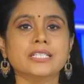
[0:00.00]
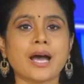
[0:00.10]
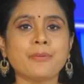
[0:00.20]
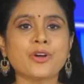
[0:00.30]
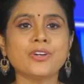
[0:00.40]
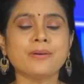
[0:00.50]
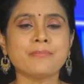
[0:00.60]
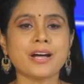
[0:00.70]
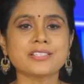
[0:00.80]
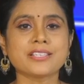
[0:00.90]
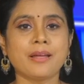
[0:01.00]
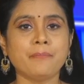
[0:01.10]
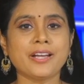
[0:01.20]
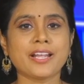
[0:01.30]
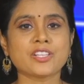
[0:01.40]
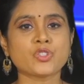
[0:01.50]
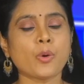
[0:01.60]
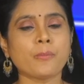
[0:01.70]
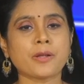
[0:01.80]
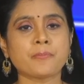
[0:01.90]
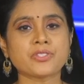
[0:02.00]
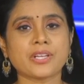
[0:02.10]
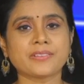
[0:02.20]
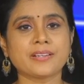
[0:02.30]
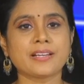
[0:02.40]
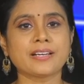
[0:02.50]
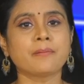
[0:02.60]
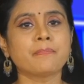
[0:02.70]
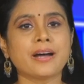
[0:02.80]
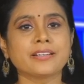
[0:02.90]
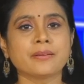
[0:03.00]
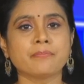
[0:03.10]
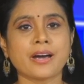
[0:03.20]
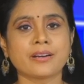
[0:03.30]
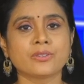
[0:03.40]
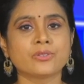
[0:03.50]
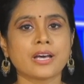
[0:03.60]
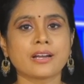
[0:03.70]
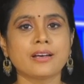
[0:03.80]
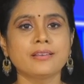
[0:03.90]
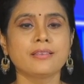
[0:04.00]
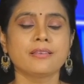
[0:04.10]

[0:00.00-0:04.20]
రామగుండం మాజీ ఎమ్మెల్యే సోమరపు సత్యనారాయణ పార్టీ మారనున్నారా